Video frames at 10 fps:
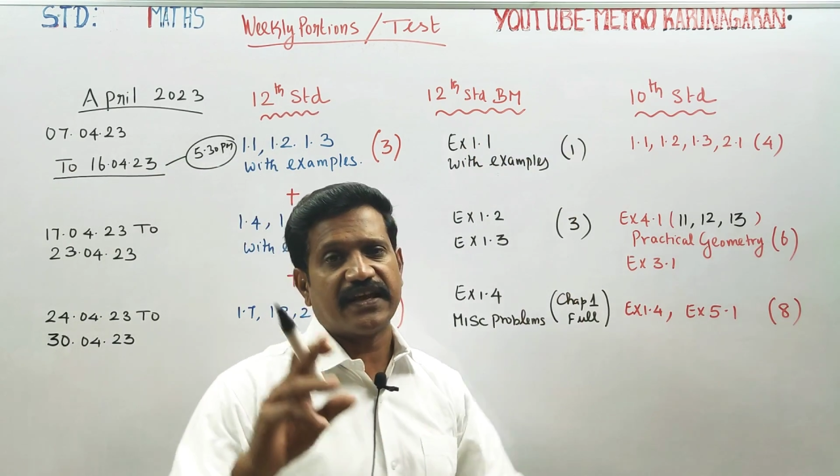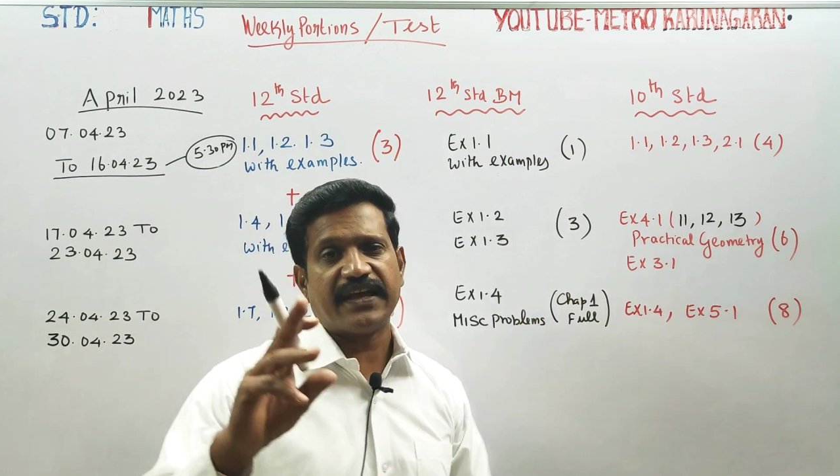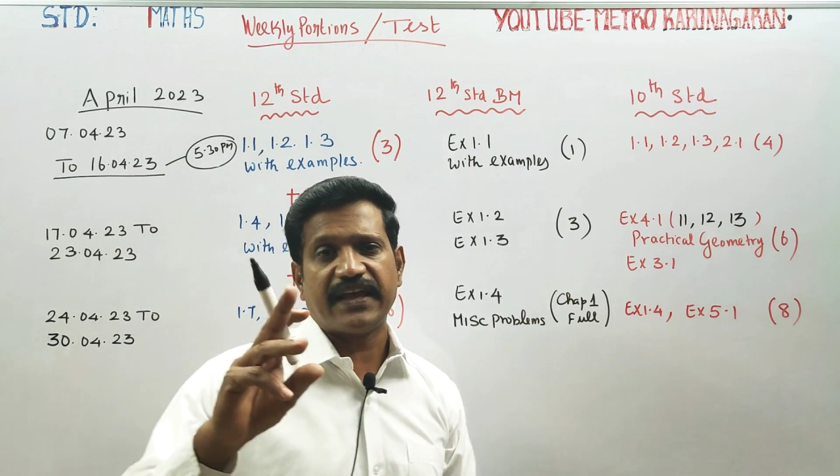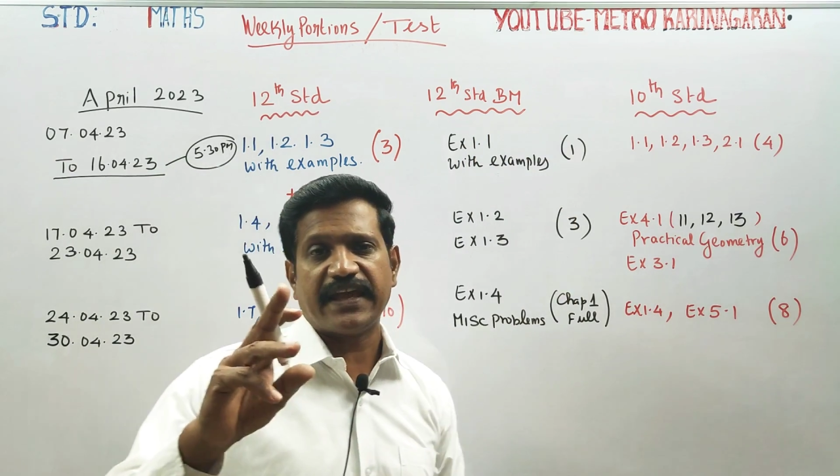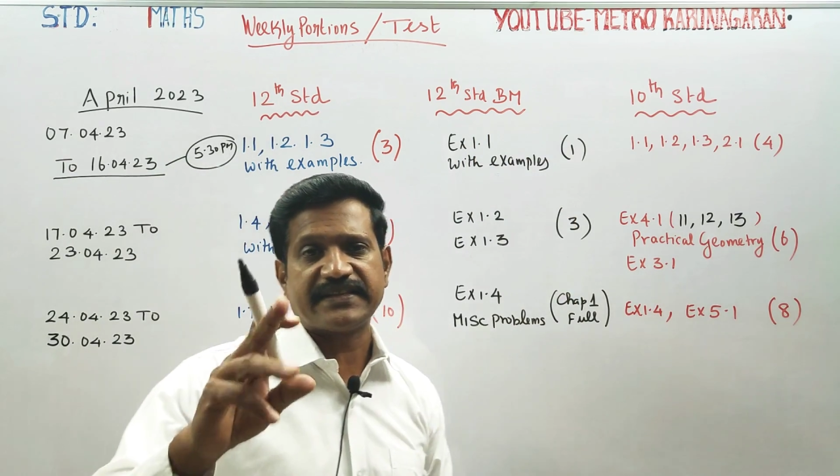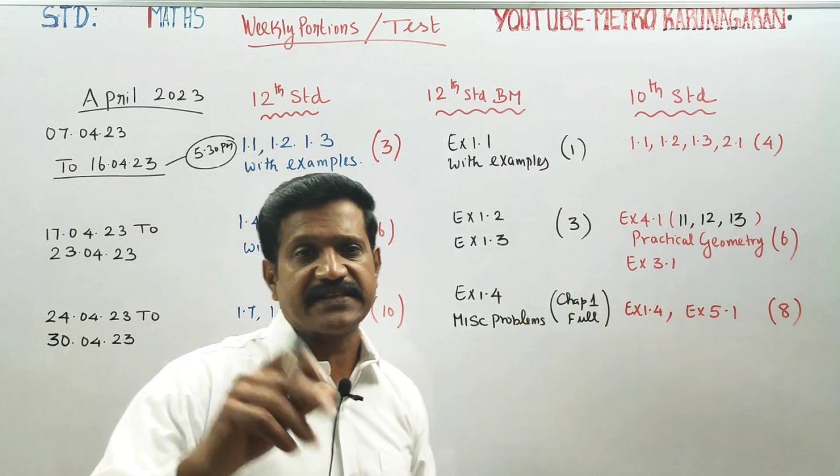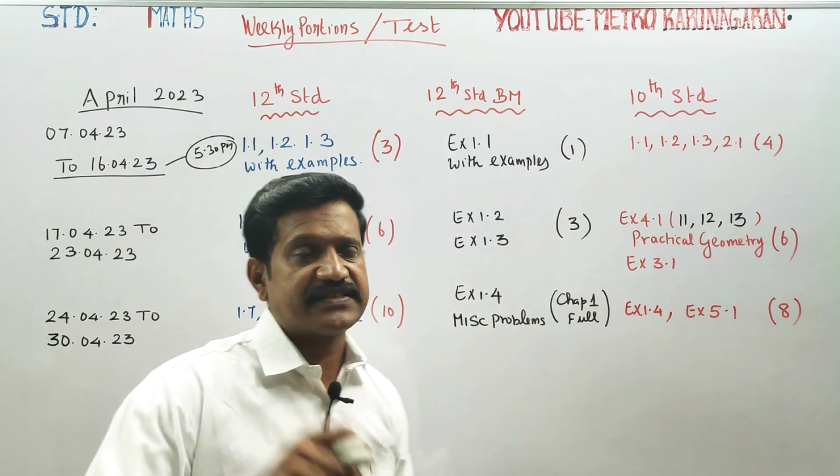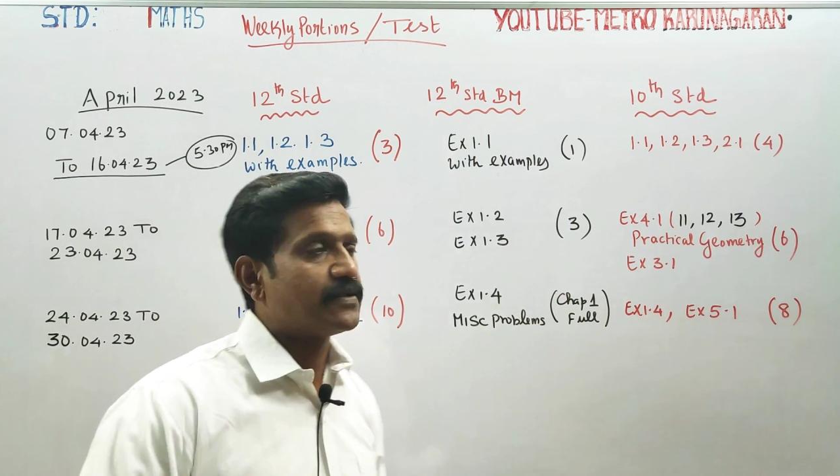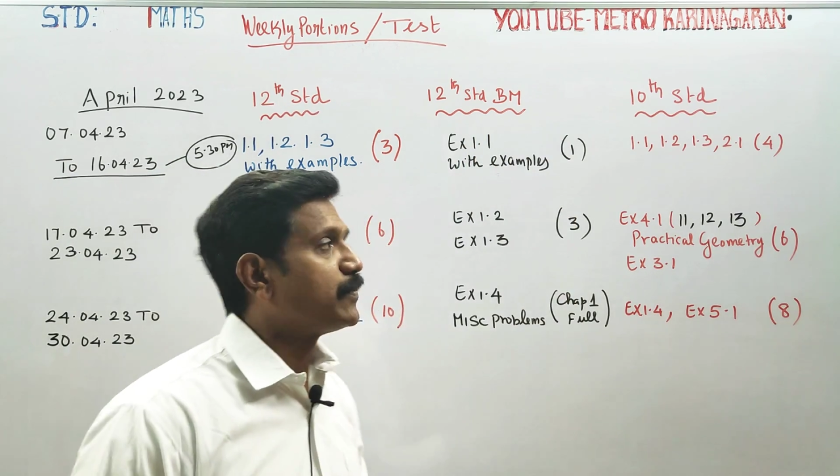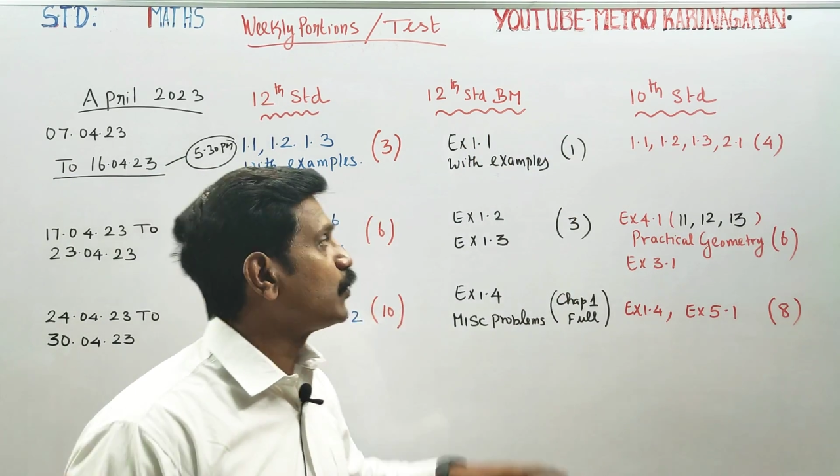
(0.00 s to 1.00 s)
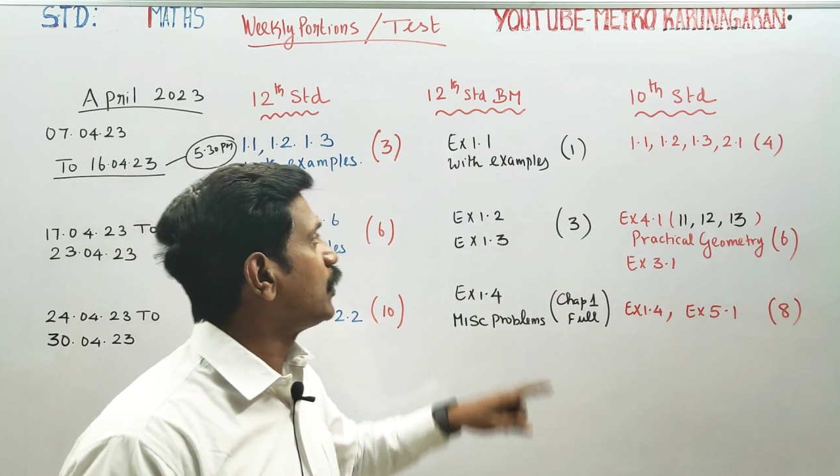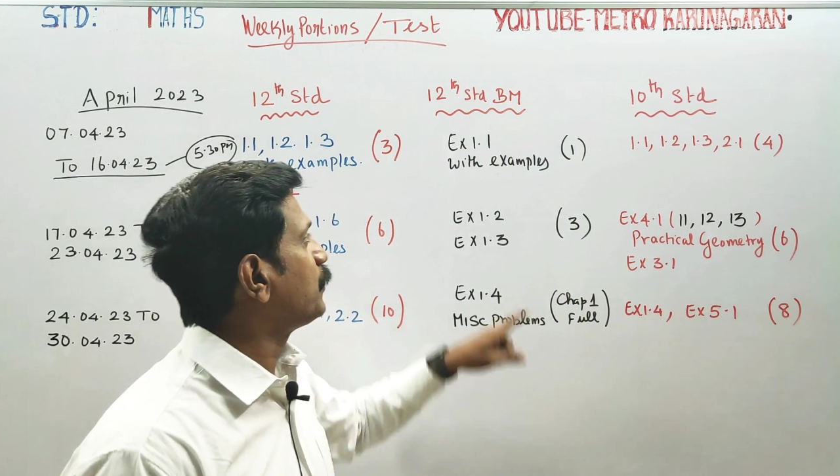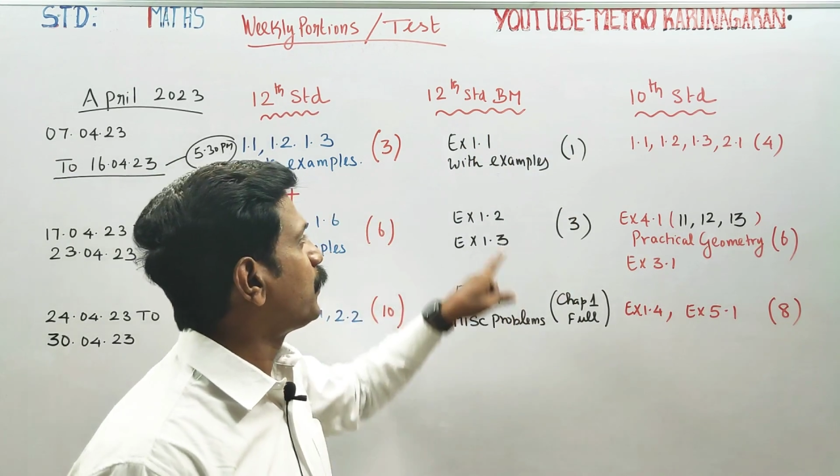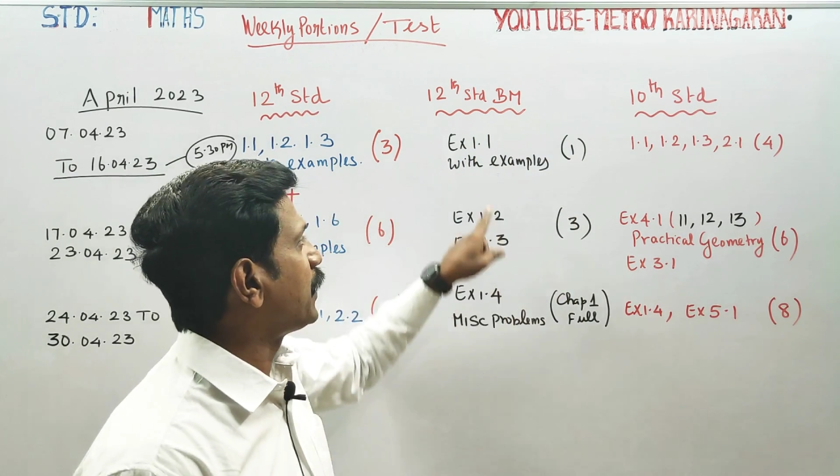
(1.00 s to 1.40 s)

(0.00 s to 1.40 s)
தான் எக்ஸசைஸ் நம்பர் ஒன்